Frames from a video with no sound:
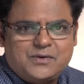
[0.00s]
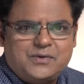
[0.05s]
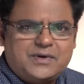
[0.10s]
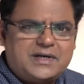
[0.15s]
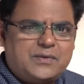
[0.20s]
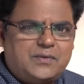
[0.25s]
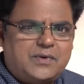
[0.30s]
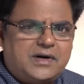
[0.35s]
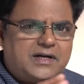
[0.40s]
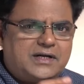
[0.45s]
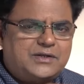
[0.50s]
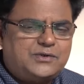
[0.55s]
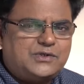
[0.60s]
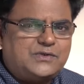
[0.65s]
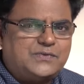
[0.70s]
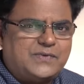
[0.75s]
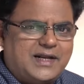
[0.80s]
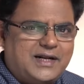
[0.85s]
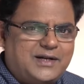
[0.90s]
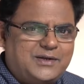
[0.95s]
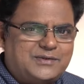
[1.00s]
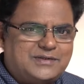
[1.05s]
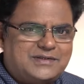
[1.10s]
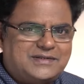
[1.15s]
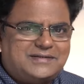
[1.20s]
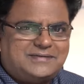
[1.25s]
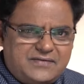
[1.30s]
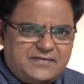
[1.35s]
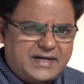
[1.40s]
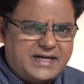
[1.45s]
ஓகே வாட் ஆர் தோஸ் வேல்யூஸ்
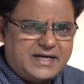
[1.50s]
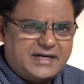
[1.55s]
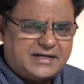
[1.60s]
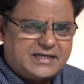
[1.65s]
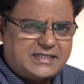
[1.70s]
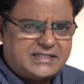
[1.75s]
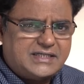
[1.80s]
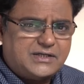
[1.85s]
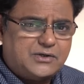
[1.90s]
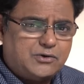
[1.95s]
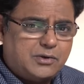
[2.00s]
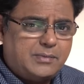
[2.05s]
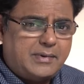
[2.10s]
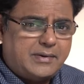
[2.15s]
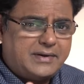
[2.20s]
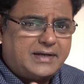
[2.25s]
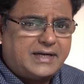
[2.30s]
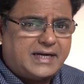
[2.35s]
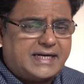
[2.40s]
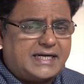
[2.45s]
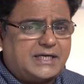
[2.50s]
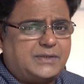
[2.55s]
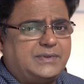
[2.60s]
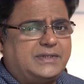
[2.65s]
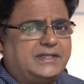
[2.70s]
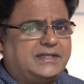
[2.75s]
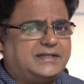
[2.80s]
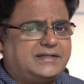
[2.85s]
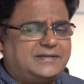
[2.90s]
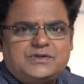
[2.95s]
வெரி இன்ட்ரெஸ்டிங் யூ வில் பி எபிள் கனெக்ட்
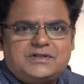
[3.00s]
வித் இட்